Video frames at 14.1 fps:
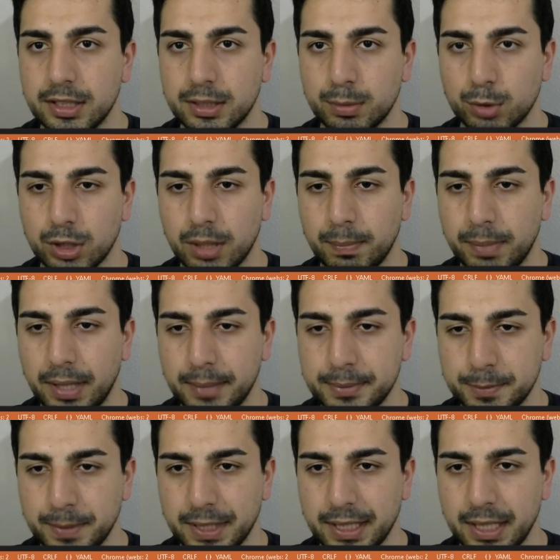E buradan
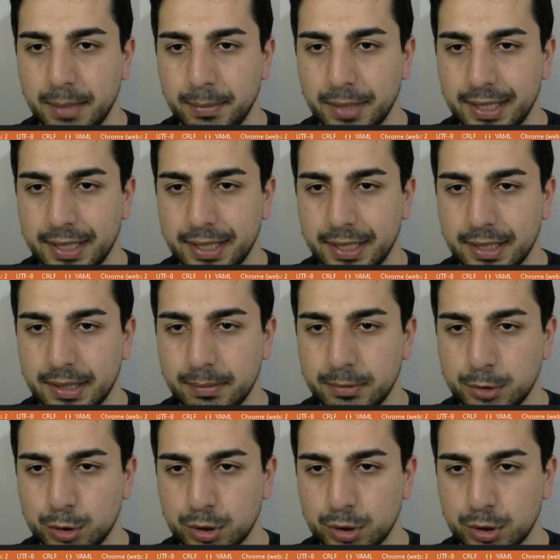PubSpec YAML'a girdim.